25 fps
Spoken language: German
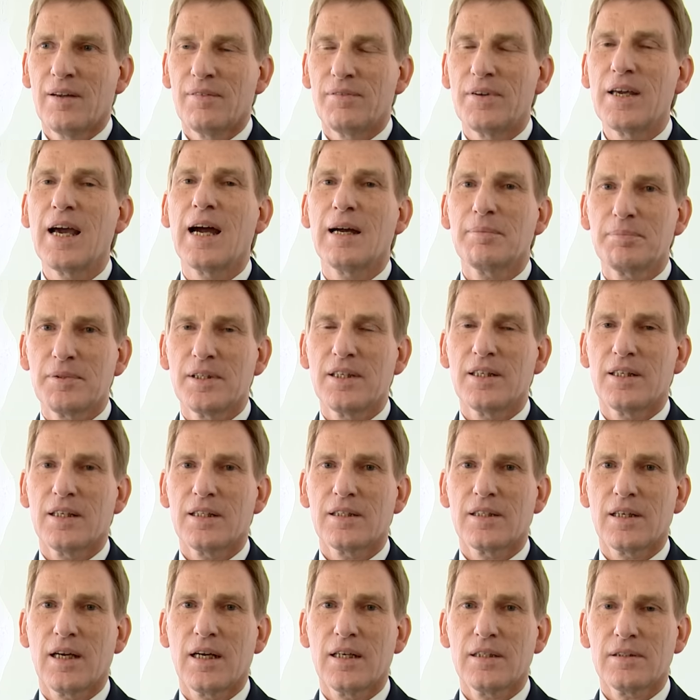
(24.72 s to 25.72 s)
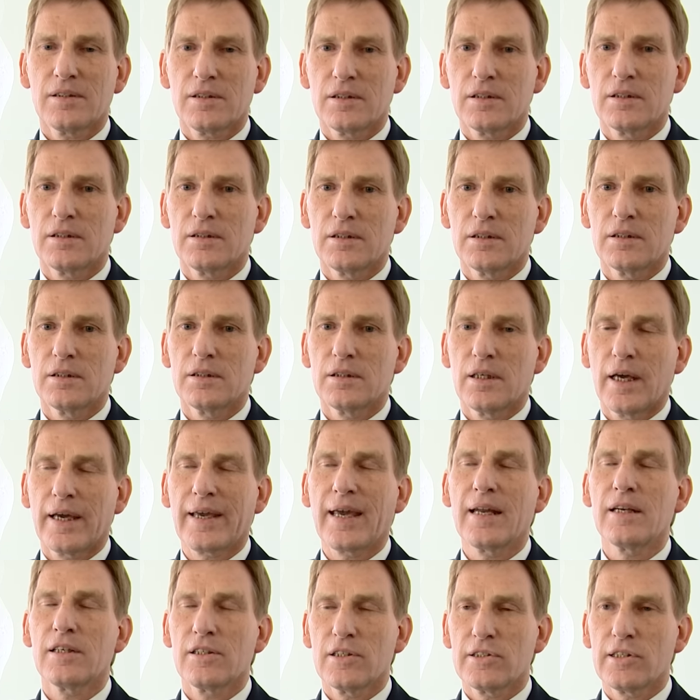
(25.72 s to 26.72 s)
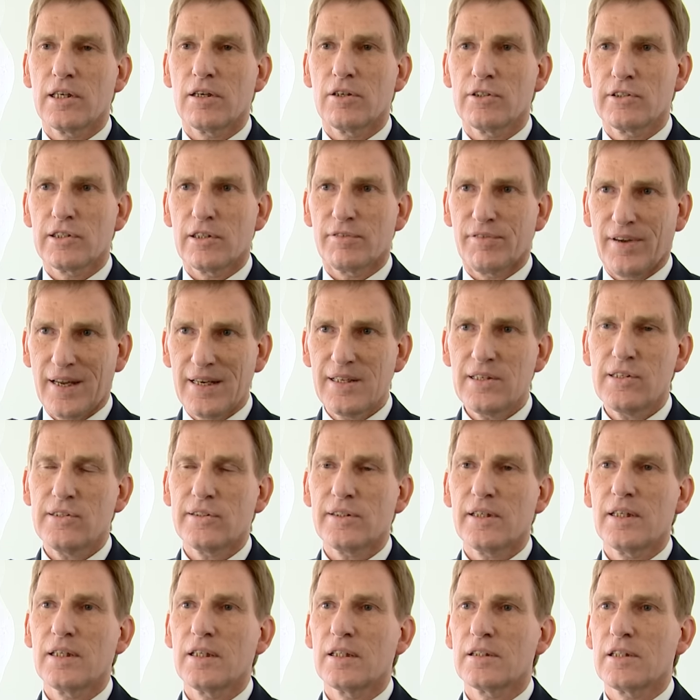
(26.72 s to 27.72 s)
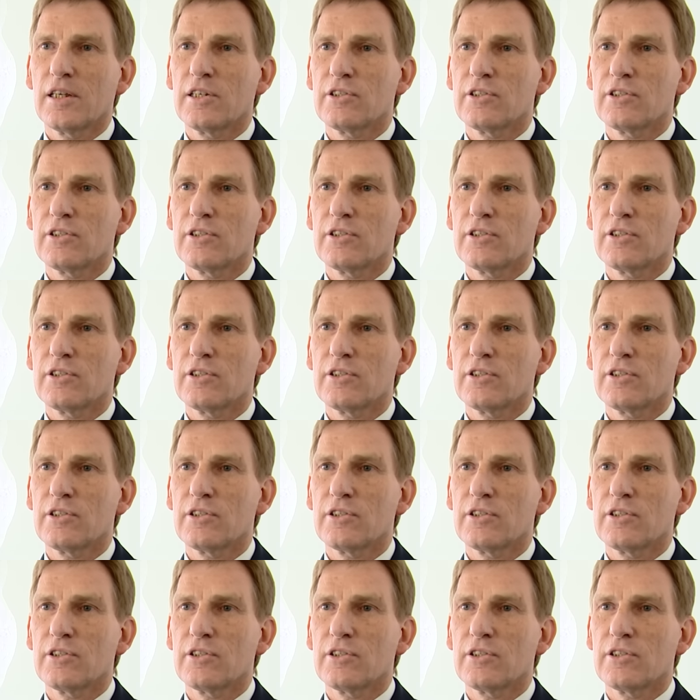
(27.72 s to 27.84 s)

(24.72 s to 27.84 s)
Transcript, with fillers: Wir haben in der Tat äh, äh, Erkenntnisse aus der Fanszene,